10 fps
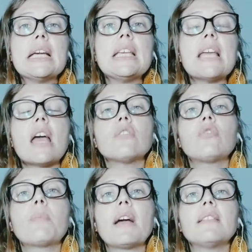E aí os
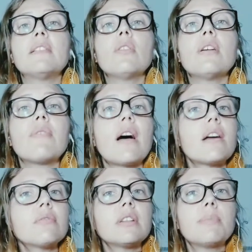pais não
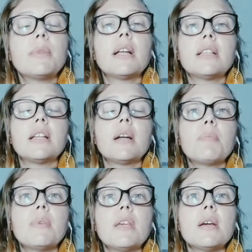levaram na, na
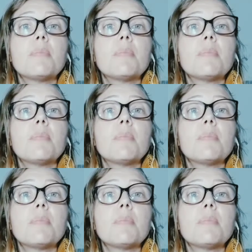terapia,